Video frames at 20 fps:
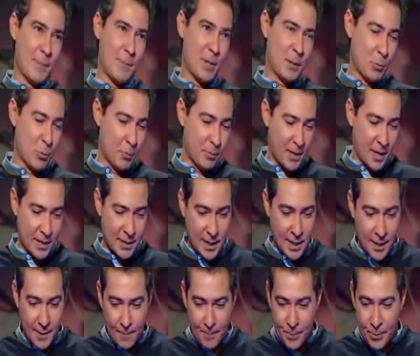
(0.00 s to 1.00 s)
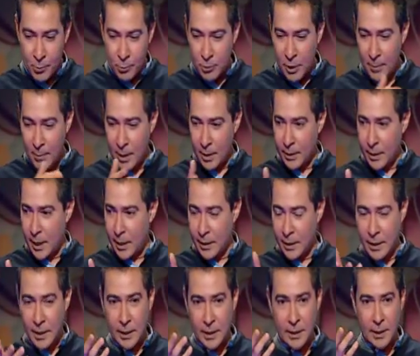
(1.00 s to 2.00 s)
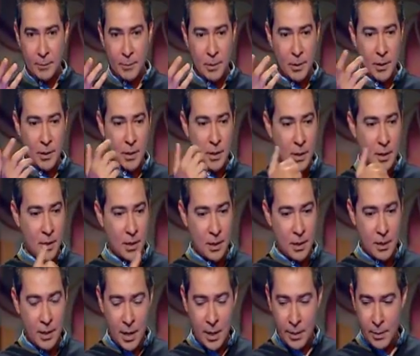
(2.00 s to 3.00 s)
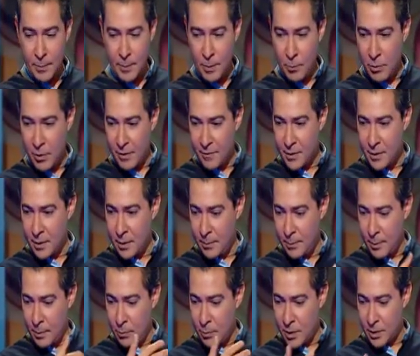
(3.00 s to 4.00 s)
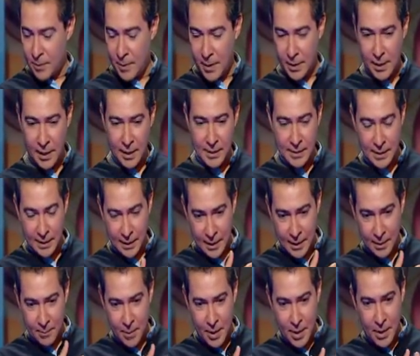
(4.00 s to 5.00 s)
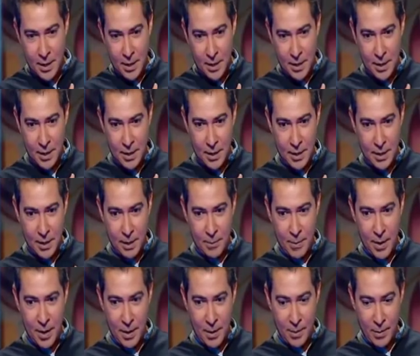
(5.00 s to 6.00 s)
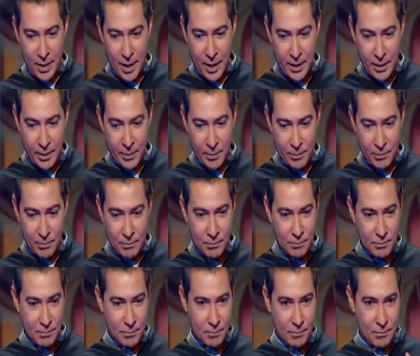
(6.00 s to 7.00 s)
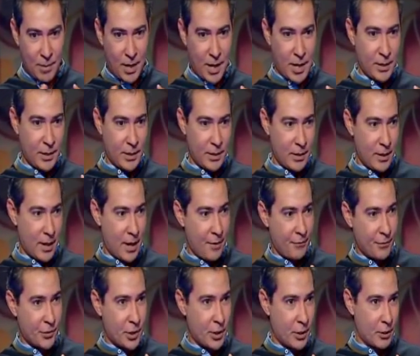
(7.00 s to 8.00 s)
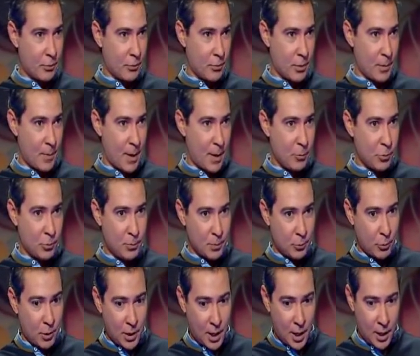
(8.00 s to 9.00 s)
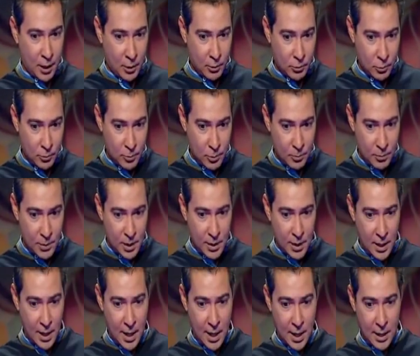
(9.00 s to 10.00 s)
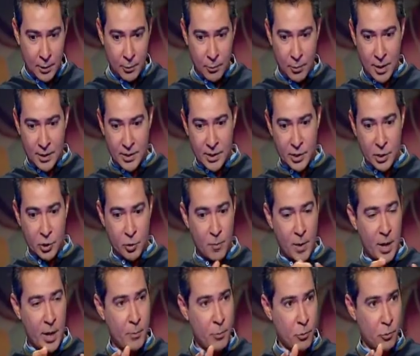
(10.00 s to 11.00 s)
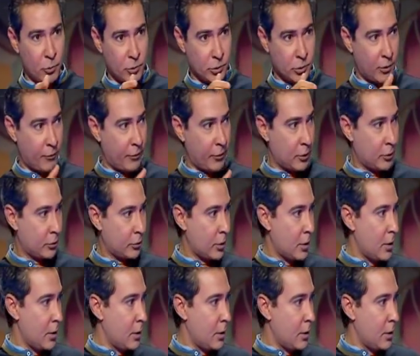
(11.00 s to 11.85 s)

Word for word: خامات ممتازه طبعا وطبعا يعني احنا بال يعني بالمناسبه يعني عايز اتكلم آه يعني بهني قفشه ومحمود متولي على قدومهم النادي الاهلي وحاسس ان هم هيبقوا اضافات